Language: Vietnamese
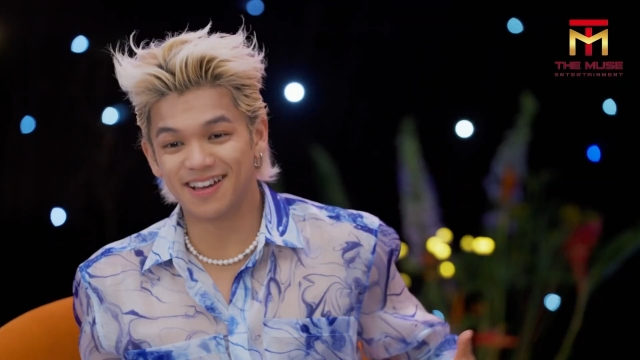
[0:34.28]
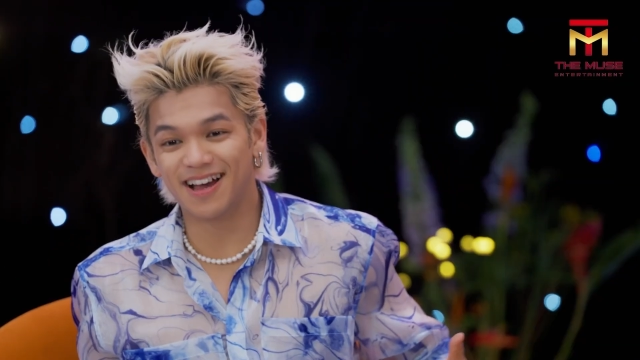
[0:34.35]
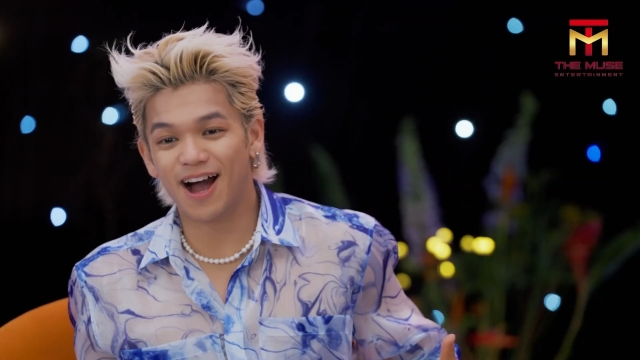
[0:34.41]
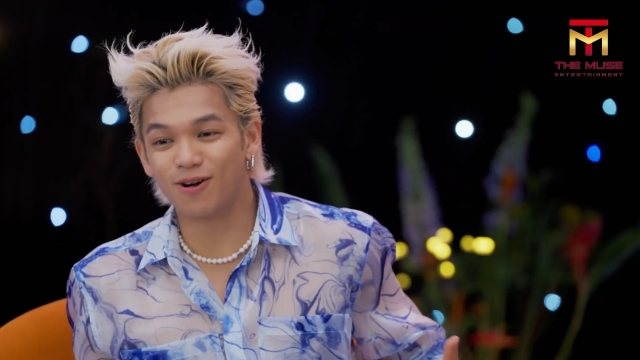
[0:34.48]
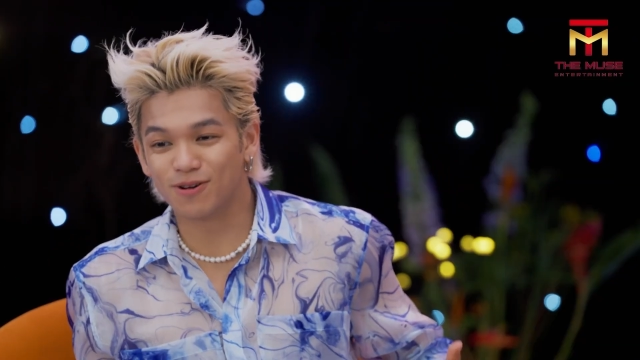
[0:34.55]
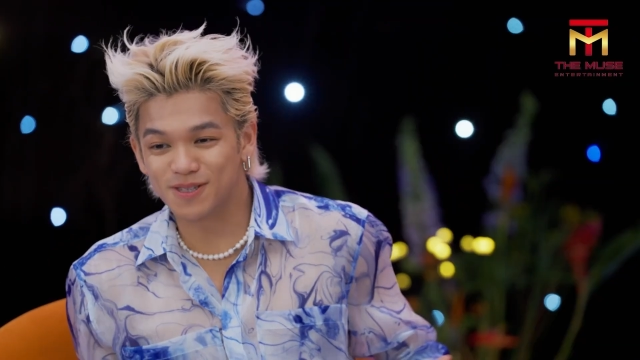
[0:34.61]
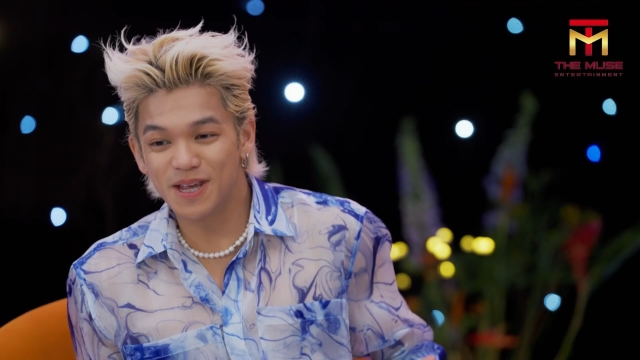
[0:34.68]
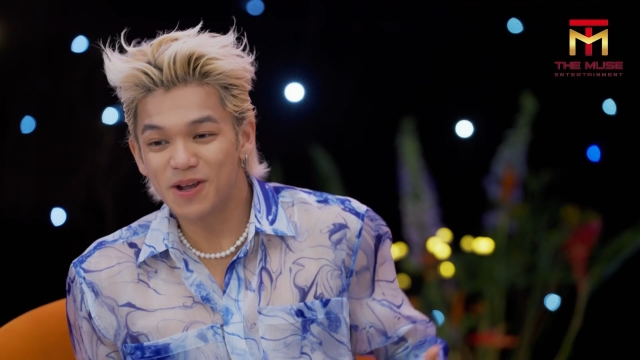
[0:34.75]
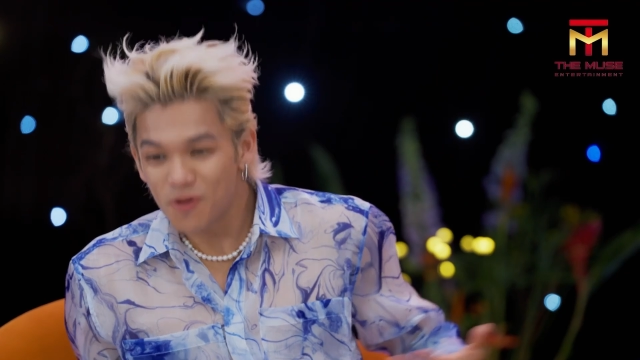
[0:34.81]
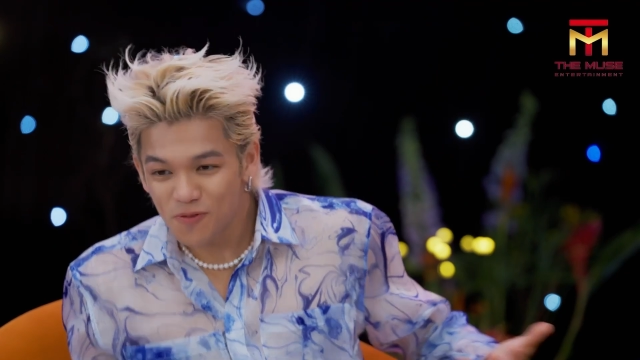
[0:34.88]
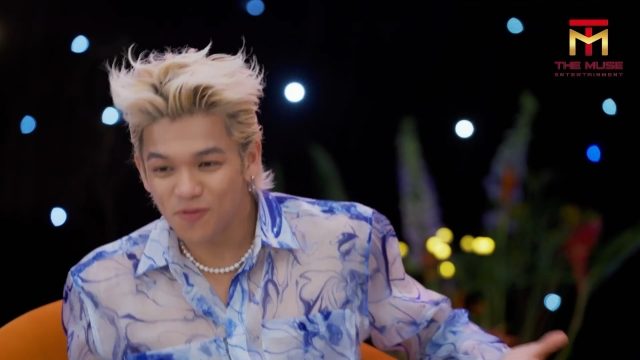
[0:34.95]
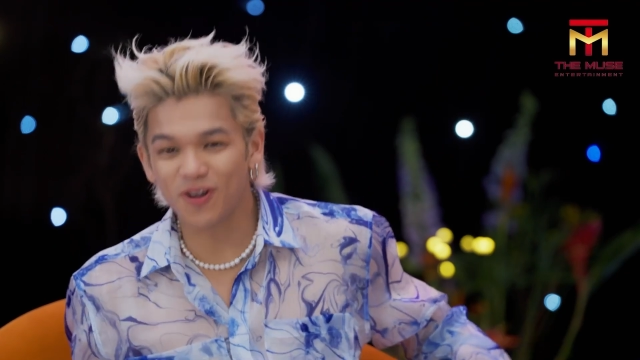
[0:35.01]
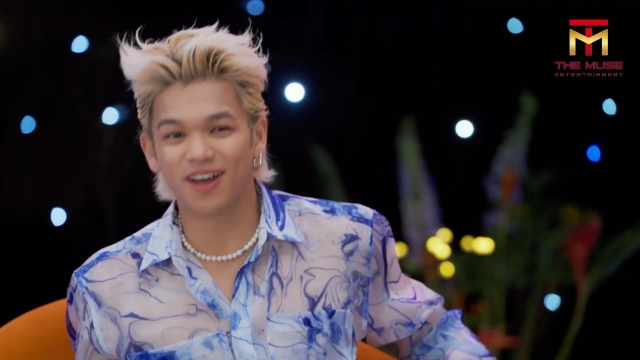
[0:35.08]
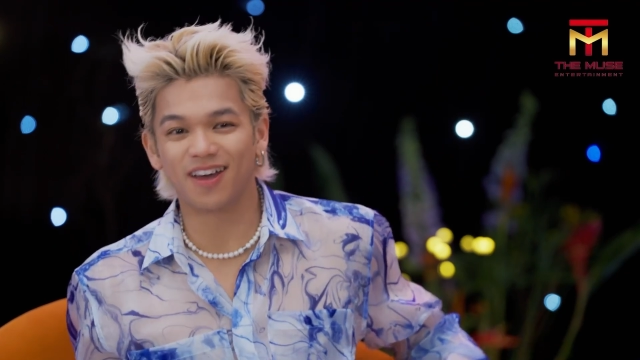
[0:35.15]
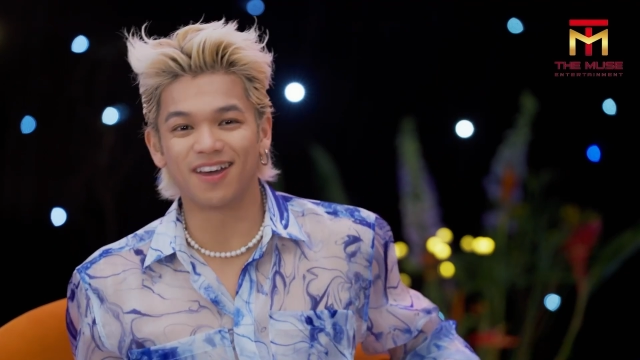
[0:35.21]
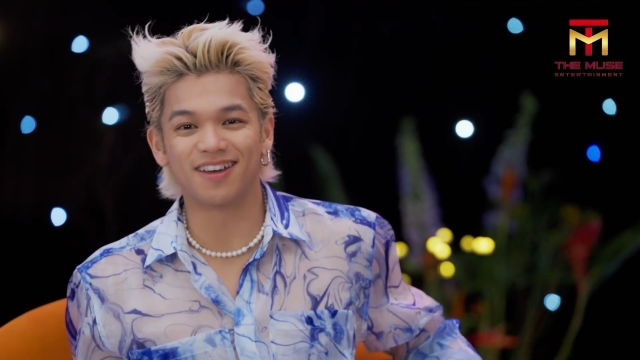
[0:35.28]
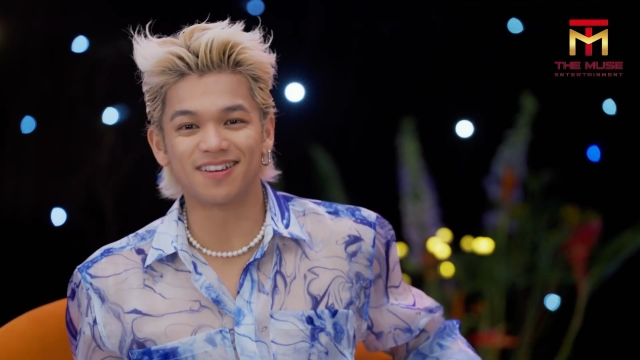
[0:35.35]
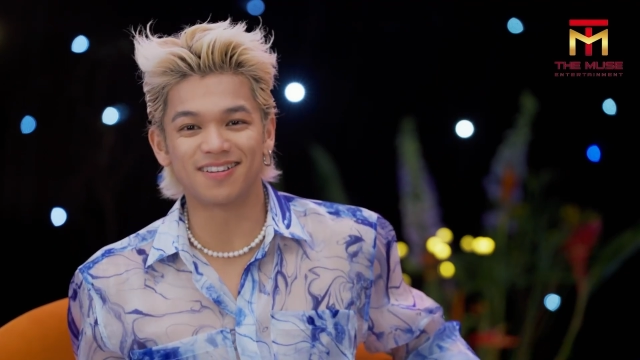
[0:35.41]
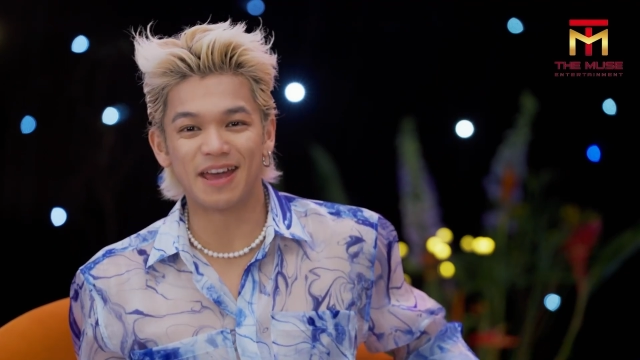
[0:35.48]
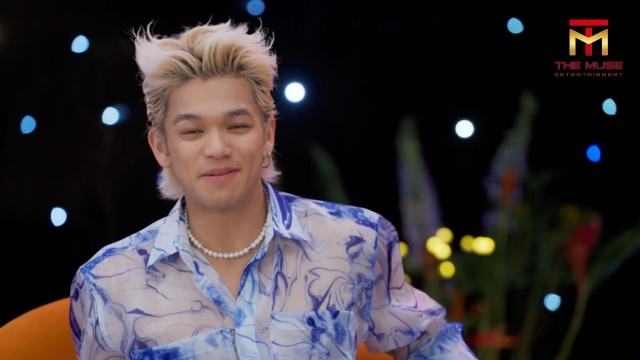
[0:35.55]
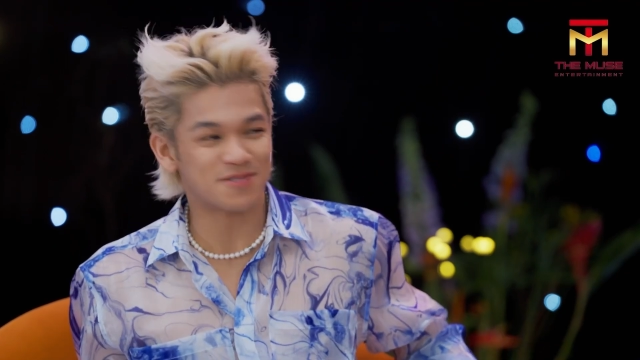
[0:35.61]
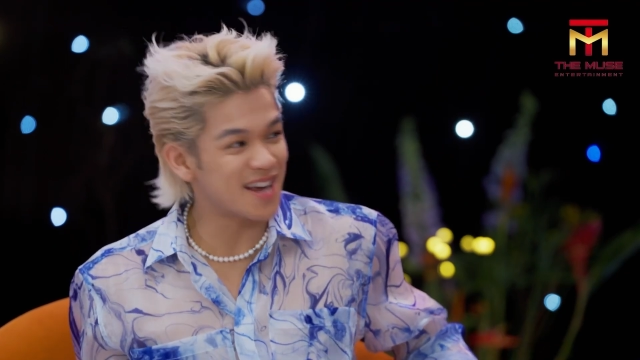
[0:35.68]
học sinh cũng phải
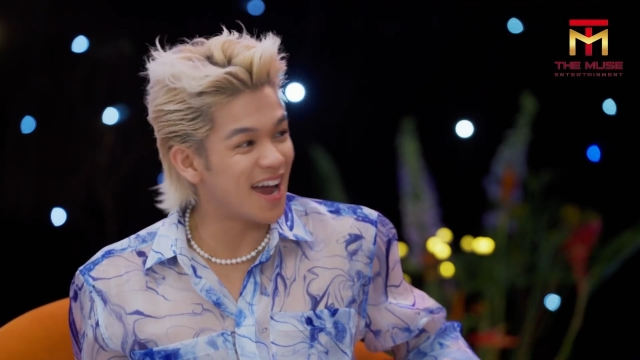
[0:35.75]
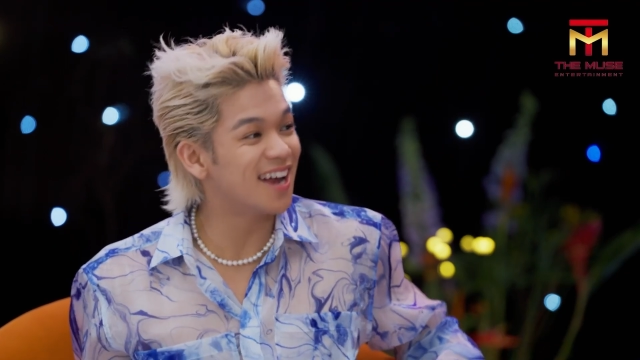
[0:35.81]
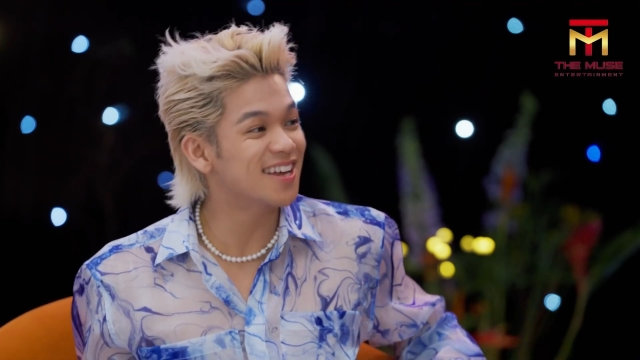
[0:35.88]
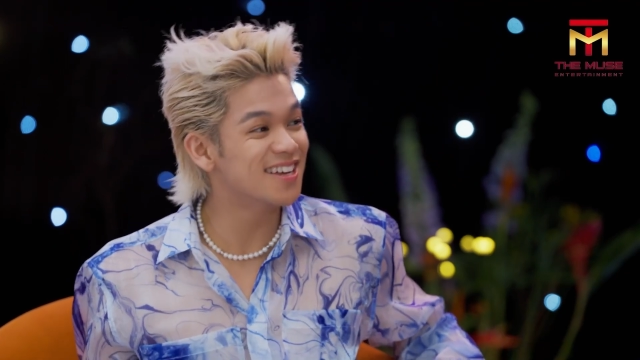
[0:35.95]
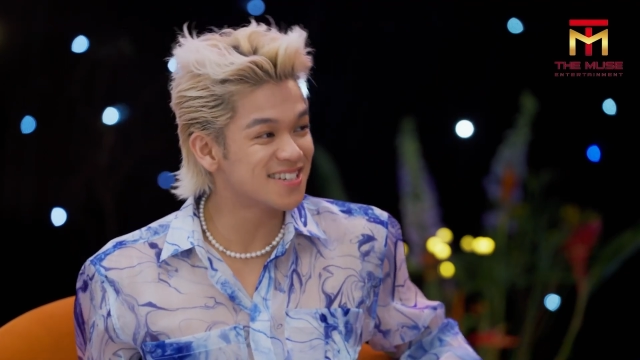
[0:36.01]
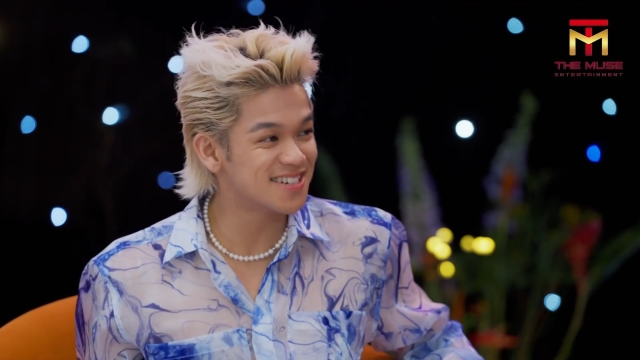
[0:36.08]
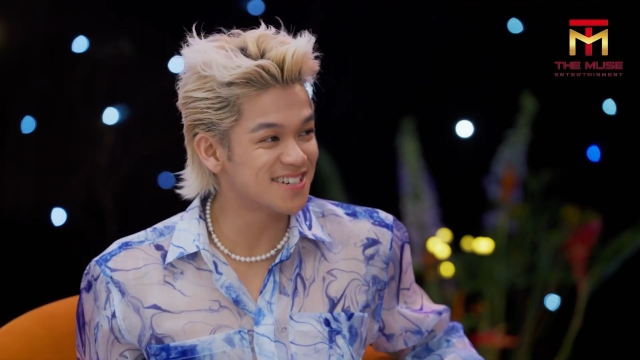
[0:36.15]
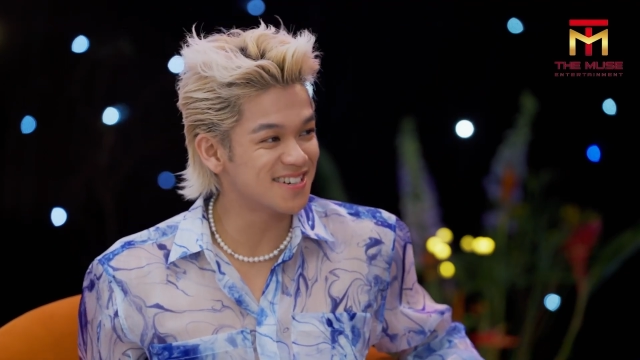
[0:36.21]
đẹp trai lên chứ.